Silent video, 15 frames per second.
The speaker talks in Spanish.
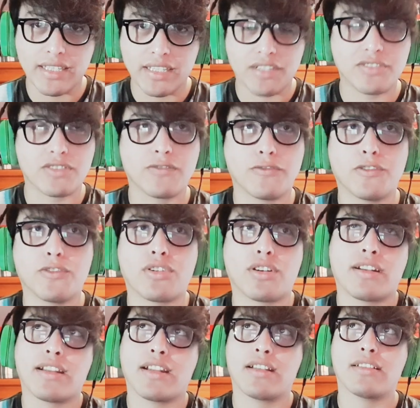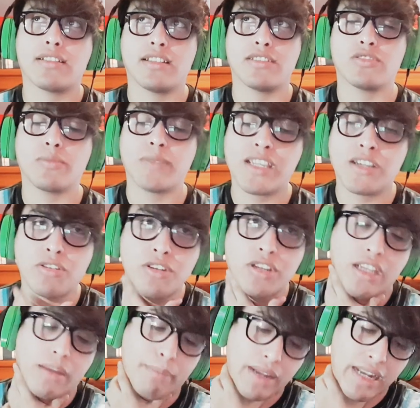en Gears of War es domingo
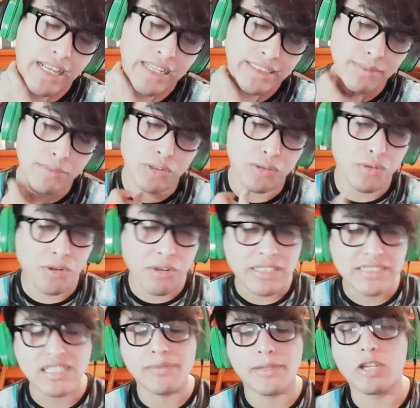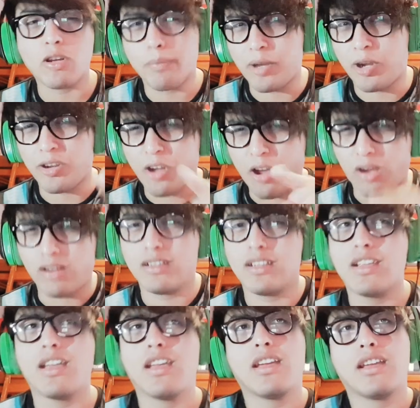y apenas se me ocurrió hacer el video, pero no.
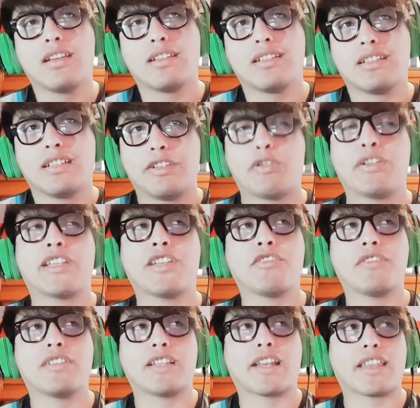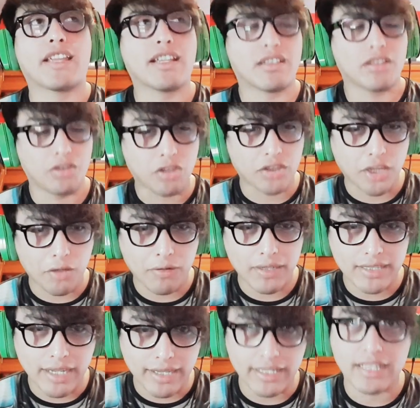No he tenido internet, no tengo
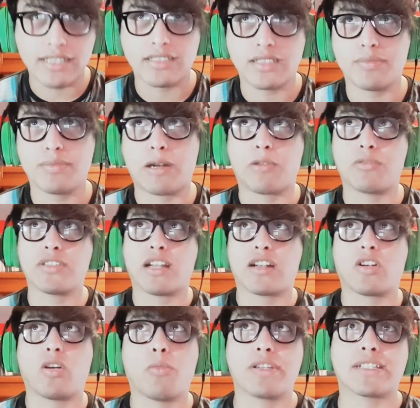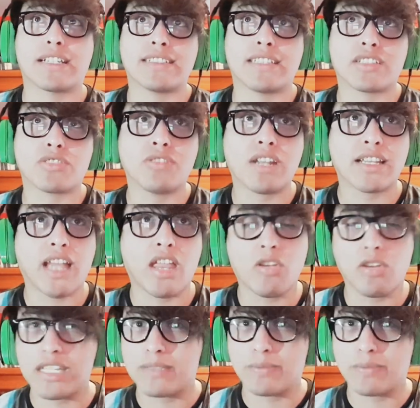internet. Si preguntan cómo es que estás conectado, es